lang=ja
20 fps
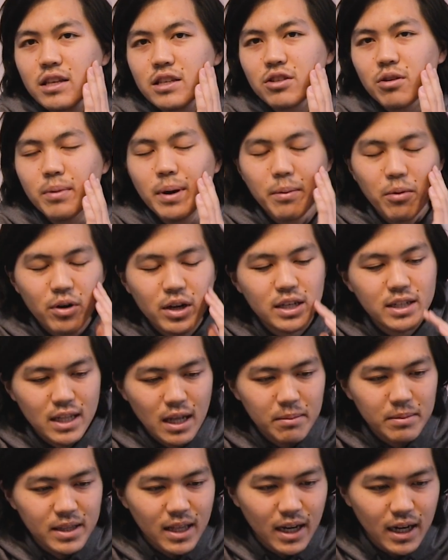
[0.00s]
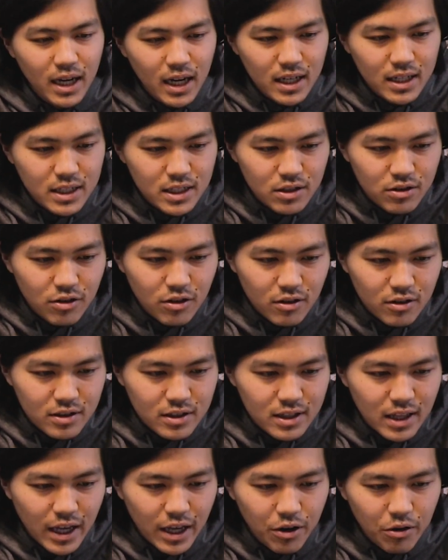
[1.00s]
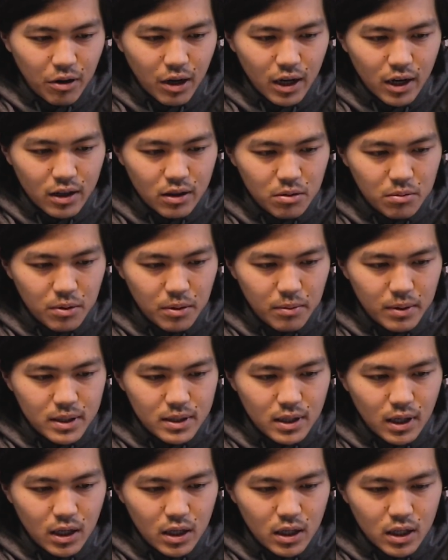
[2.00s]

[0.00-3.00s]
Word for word: 一目惚れしたみたいな感じを伝えようかなと思います。は